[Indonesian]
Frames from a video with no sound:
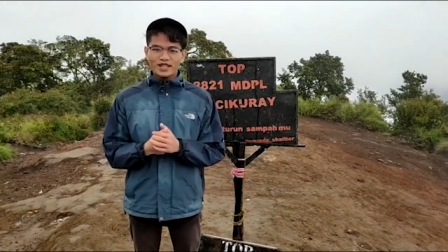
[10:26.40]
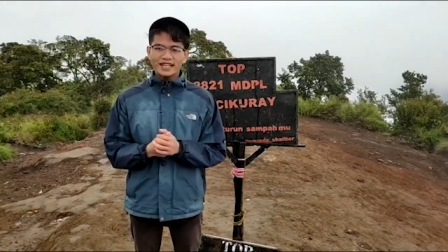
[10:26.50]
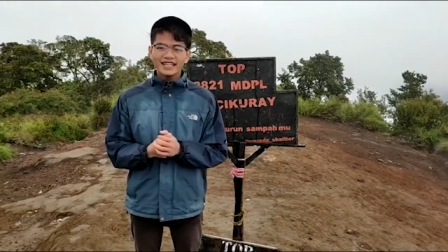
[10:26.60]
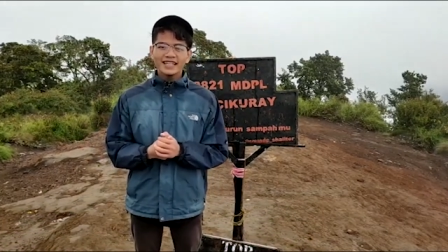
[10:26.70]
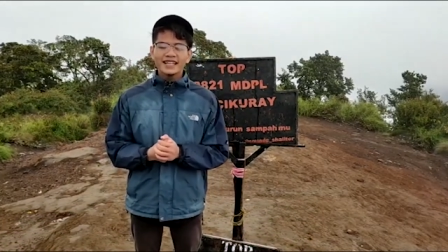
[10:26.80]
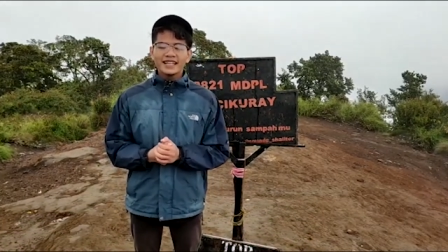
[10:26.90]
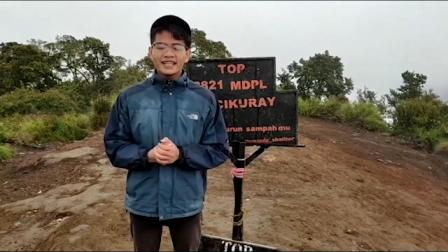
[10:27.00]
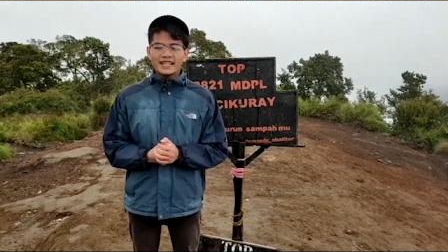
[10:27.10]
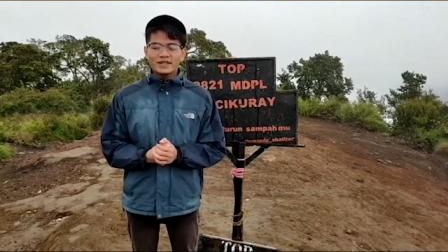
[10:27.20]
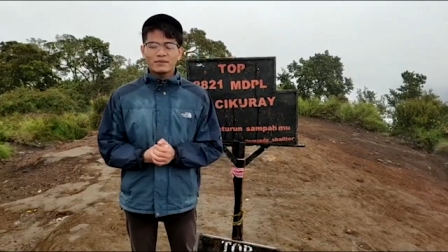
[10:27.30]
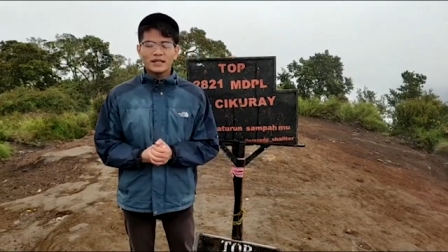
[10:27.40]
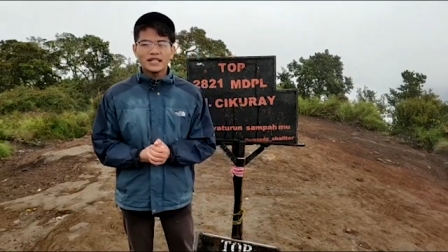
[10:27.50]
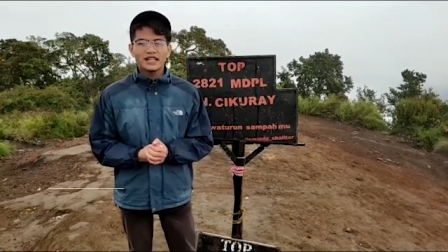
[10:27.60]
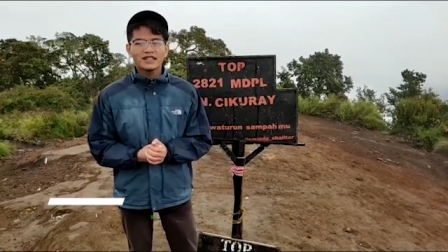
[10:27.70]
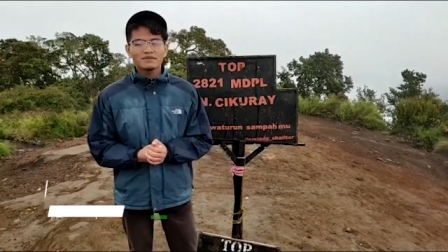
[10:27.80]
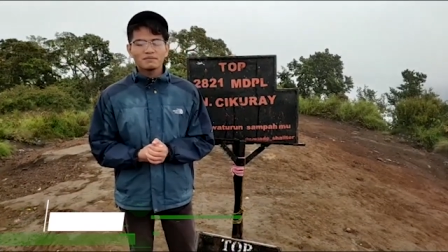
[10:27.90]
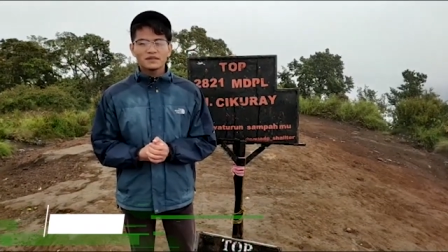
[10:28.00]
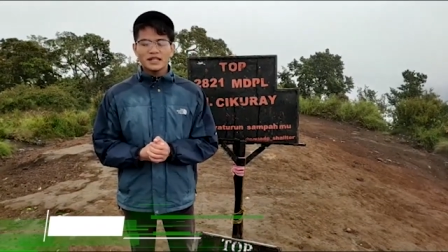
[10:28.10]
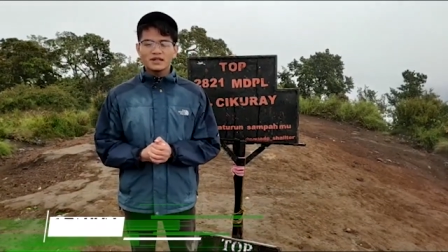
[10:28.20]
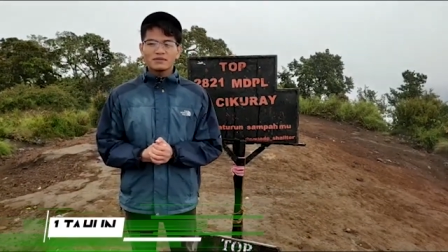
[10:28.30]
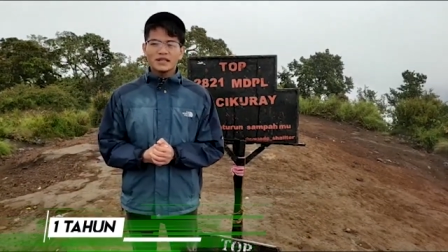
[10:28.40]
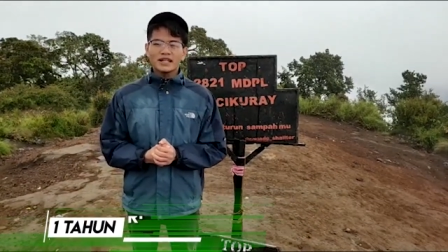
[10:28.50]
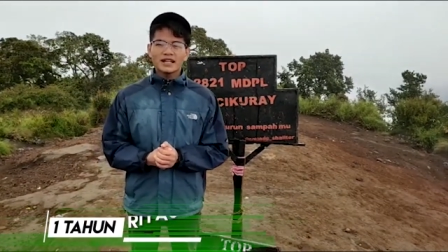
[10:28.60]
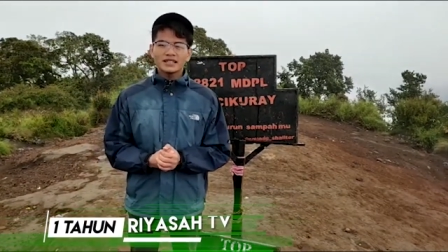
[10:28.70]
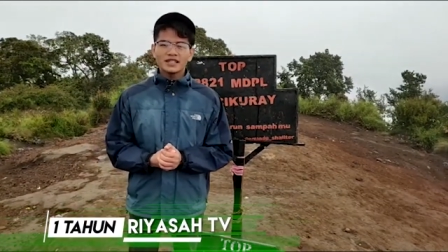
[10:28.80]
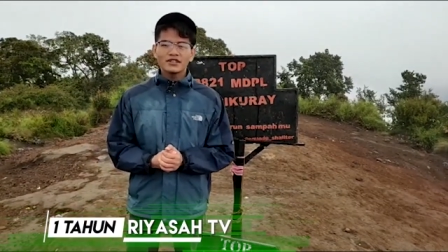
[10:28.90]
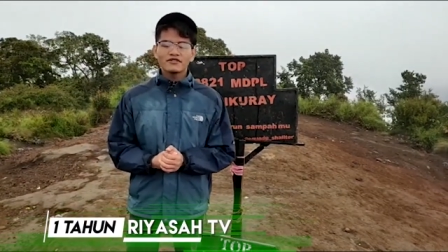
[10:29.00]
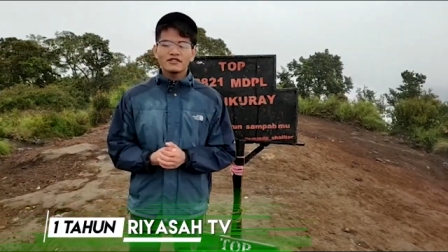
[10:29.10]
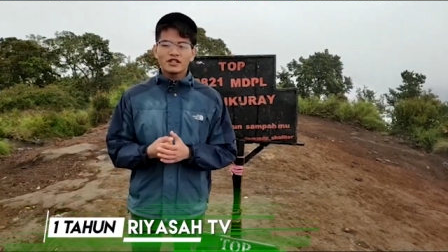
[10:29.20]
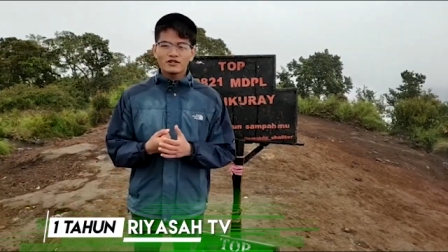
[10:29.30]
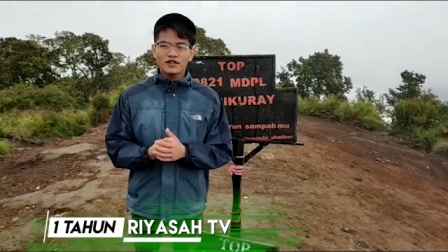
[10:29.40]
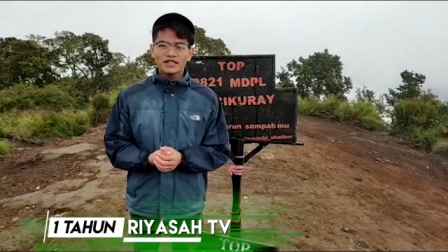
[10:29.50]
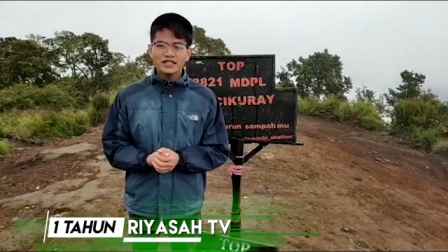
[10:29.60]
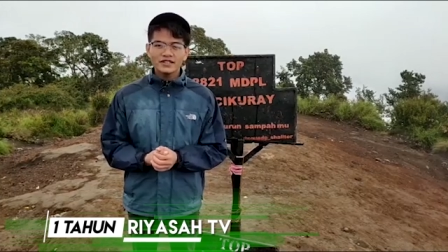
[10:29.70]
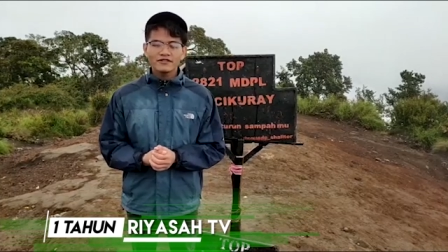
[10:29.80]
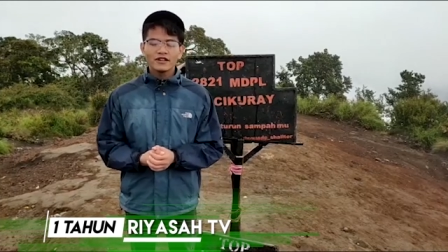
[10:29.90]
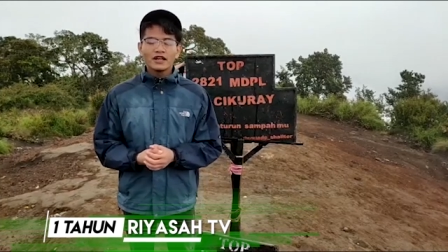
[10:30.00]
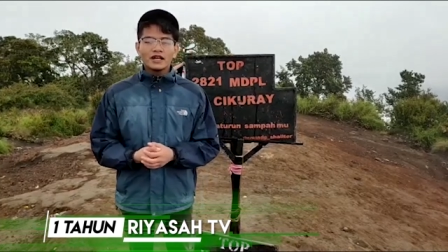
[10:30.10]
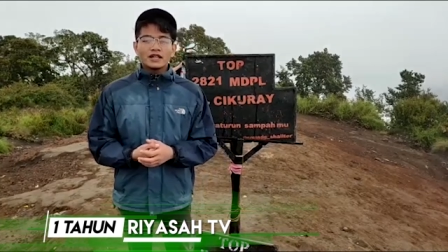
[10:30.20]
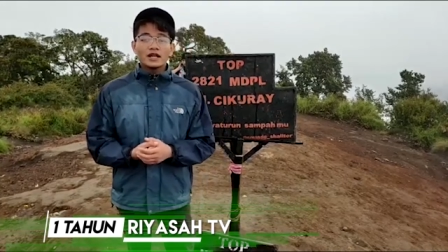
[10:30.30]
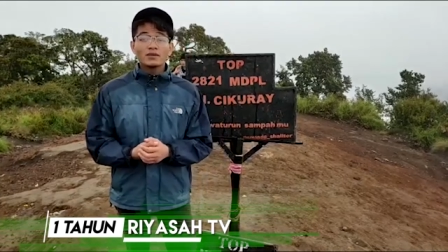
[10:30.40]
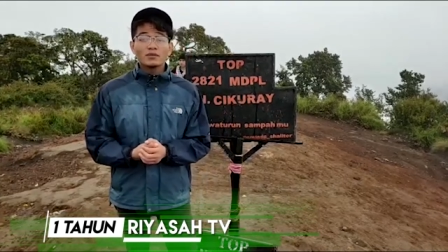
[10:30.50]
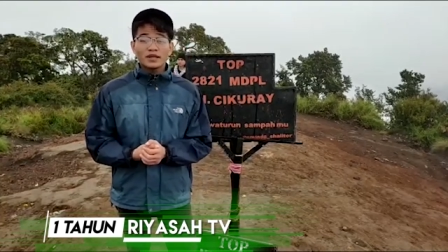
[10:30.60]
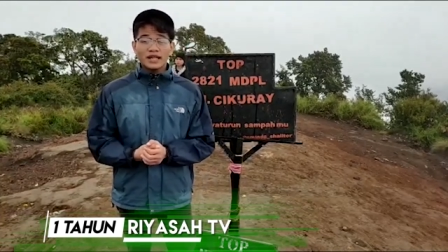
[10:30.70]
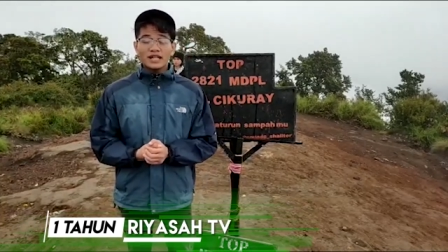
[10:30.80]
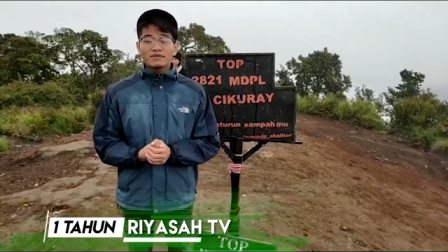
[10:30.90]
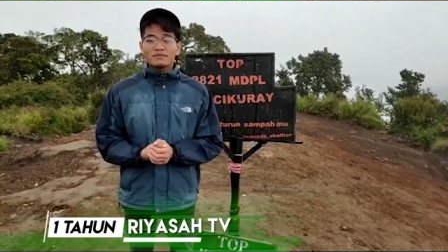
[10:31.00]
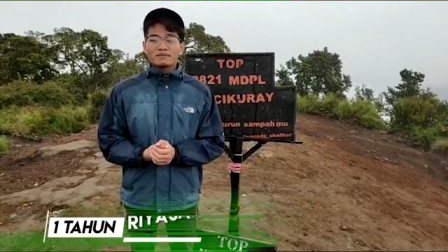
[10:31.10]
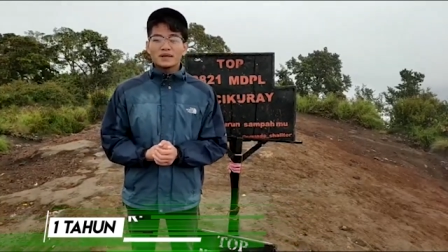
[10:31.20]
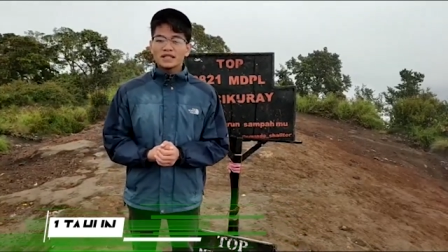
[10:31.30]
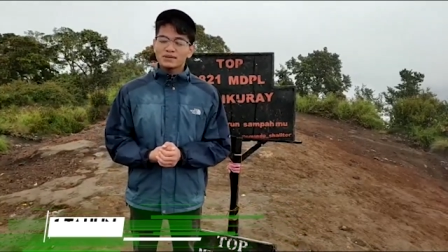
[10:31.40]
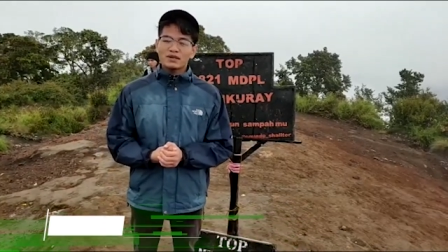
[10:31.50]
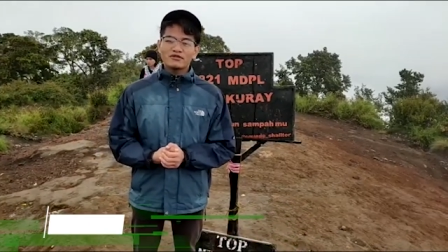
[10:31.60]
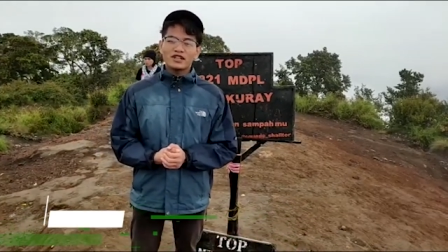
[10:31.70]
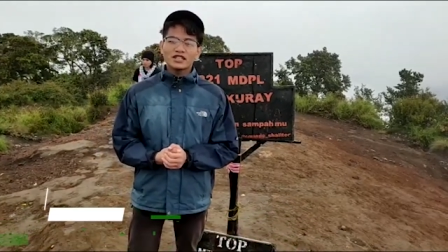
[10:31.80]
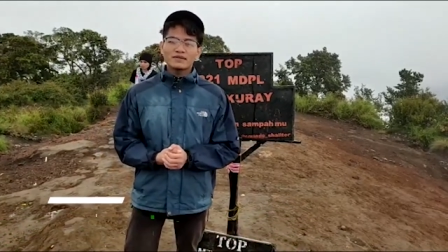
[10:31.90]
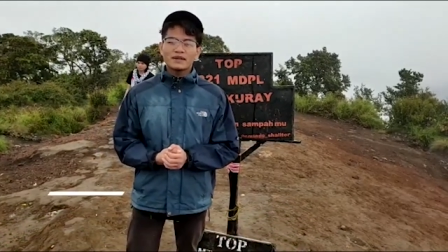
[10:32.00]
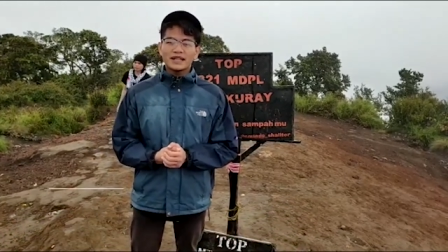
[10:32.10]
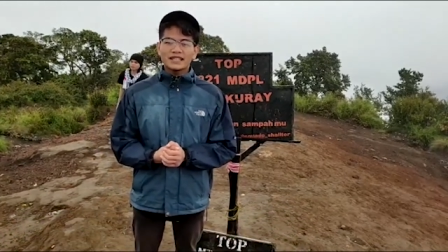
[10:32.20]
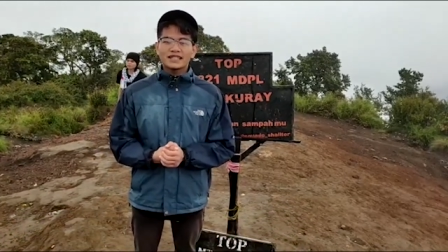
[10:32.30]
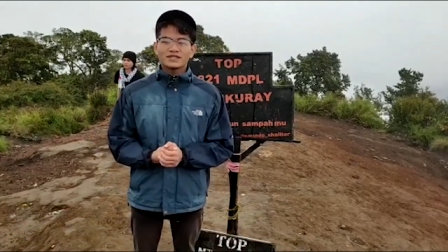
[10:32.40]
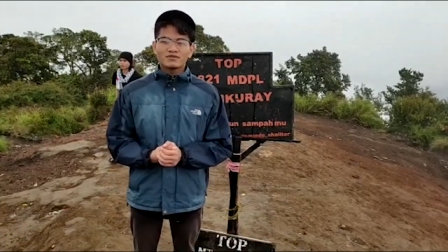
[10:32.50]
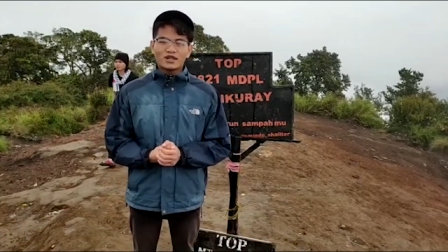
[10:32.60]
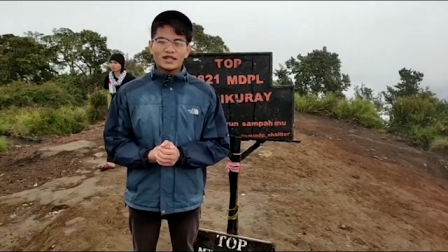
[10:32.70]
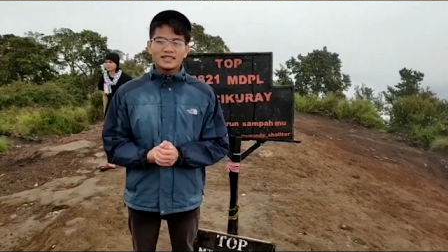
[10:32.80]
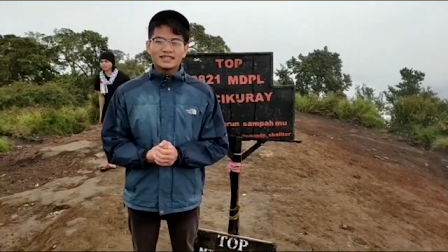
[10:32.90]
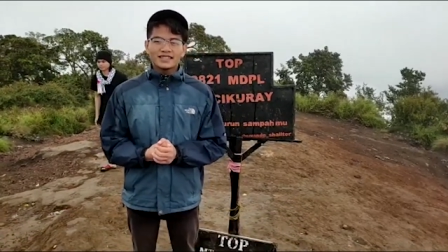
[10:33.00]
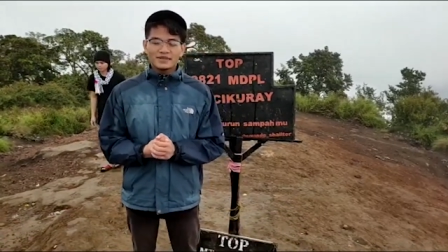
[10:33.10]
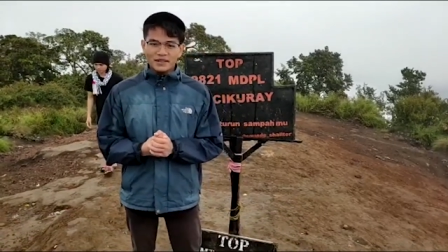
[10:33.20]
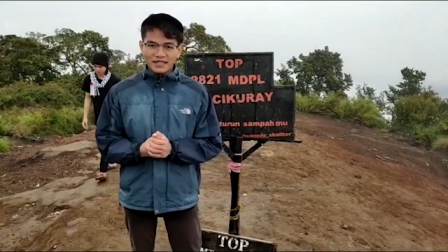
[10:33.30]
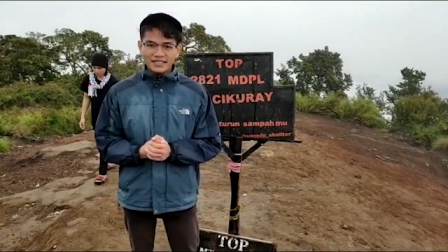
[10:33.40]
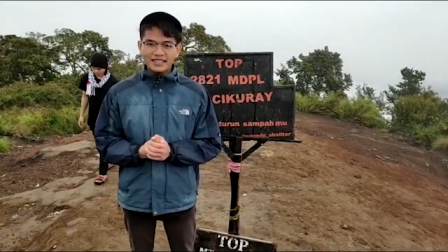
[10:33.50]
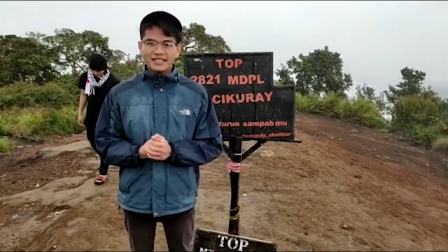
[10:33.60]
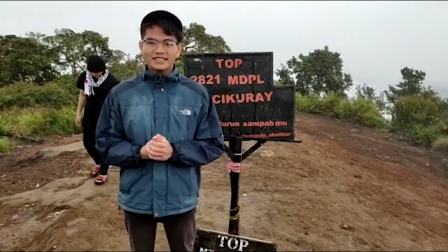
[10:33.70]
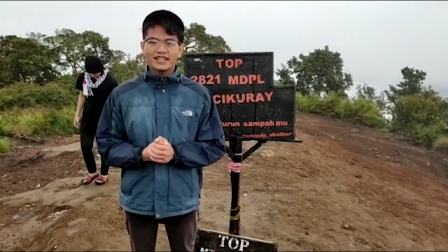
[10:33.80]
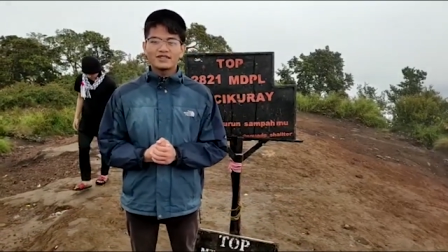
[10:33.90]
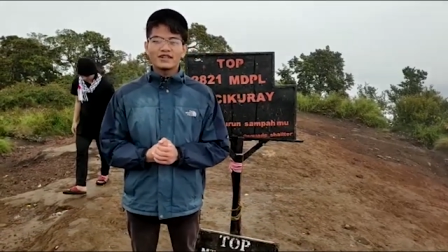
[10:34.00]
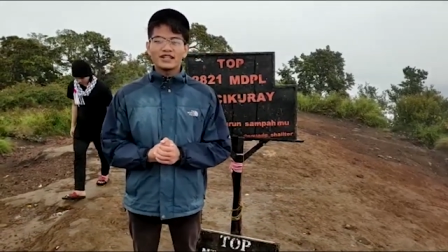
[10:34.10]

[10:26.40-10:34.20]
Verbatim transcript: Semoga kedepannya bisa lebih kreatif, inovatif, dan memberikan banyak manfaat kepada kita semua. Terima kasih.